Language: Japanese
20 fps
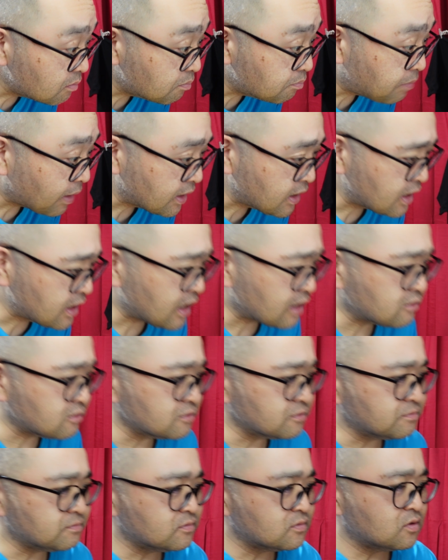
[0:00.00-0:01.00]
バナナ
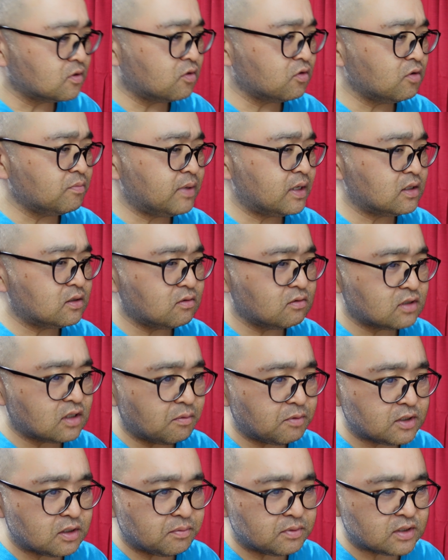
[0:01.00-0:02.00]
くん、この弁当
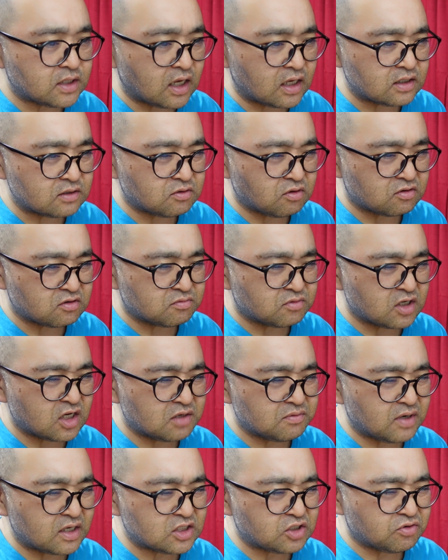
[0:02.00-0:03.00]
食べてみたい。特盛
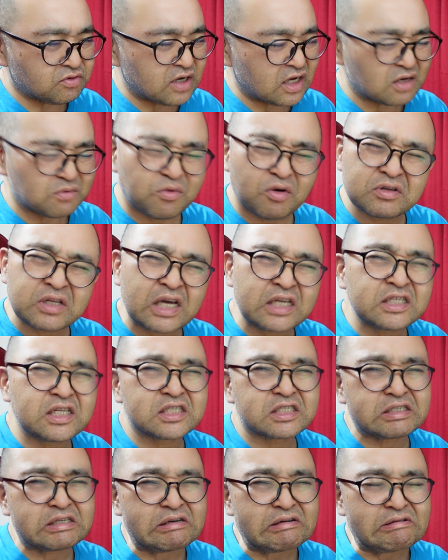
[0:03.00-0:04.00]
祝い生姜焼きもうないんで
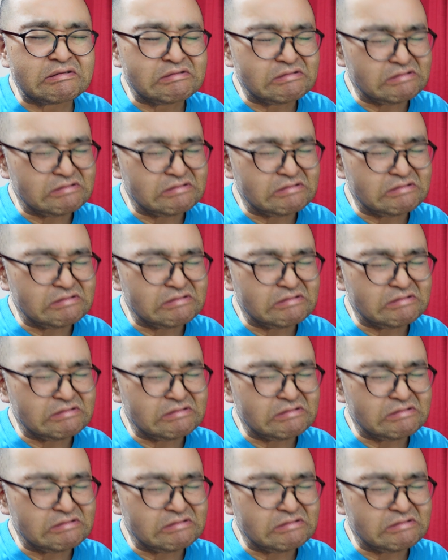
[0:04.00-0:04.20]
すよ、